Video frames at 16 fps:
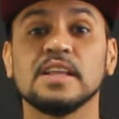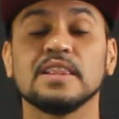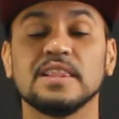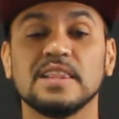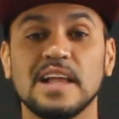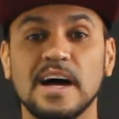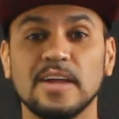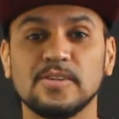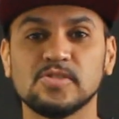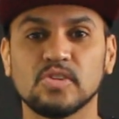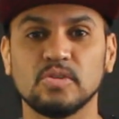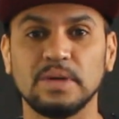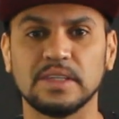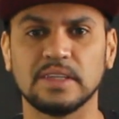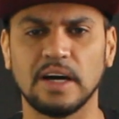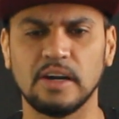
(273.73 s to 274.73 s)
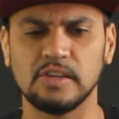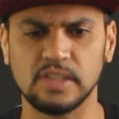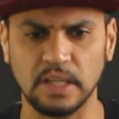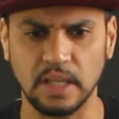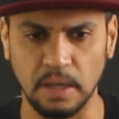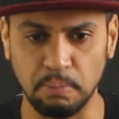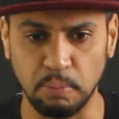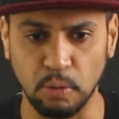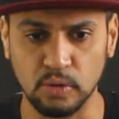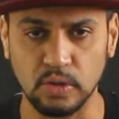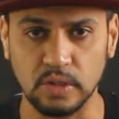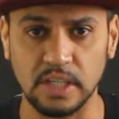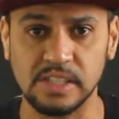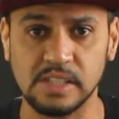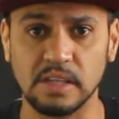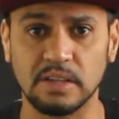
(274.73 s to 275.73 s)
lá nos comentários. Daqui a pouco tô
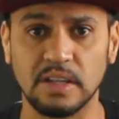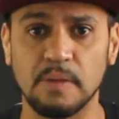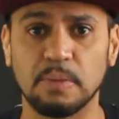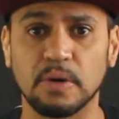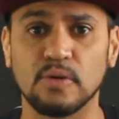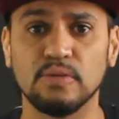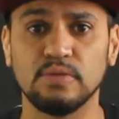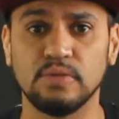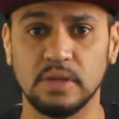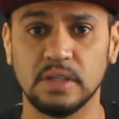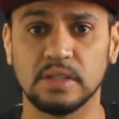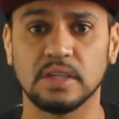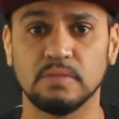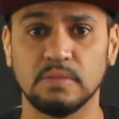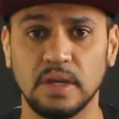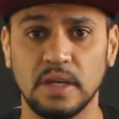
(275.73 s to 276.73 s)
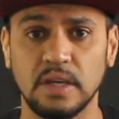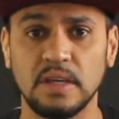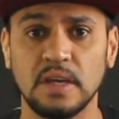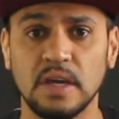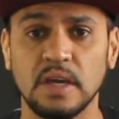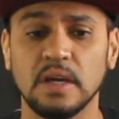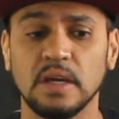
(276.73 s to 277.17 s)
descendo lá para conferir também.